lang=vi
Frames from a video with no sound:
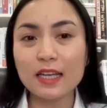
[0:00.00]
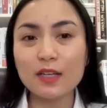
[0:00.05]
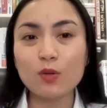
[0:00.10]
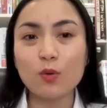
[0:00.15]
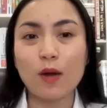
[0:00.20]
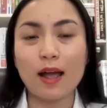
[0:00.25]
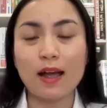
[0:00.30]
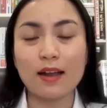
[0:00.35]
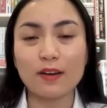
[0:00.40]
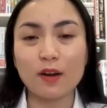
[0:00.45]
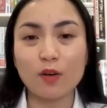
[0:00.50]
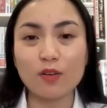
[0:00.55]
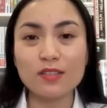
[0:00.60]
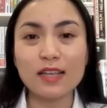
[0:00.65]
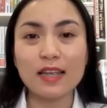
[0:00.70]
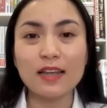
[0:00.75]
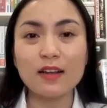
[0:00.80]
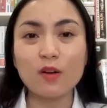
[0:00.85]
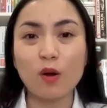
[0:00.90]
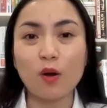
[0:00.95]
kết quả nó
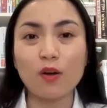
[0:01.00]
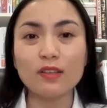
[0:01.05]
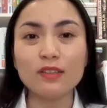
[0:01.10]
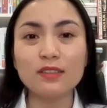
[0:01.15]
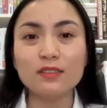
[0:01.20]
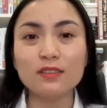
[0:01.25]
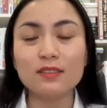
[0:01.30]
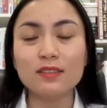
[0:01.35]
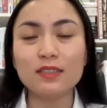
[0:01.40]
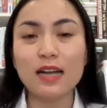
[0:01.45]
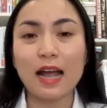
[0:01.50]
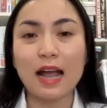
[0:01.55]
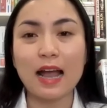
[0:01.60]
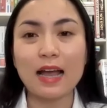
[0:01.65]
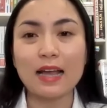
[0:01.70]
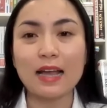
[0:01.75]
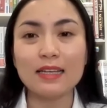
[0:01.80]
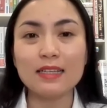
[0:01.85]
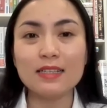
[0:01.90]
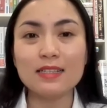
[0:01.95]
sẽ có những
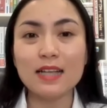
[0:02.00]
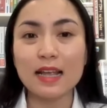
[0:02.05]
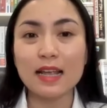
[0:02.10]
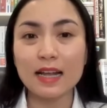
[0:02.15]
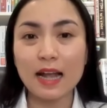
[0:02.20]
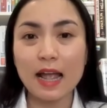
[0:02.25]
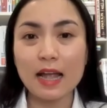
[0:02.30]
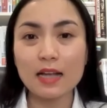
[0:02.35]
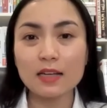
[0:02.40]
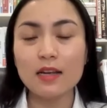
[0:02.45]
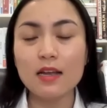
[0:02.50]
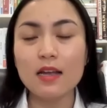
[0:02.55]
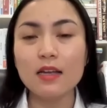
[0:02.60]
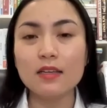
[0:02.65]
cái sai khác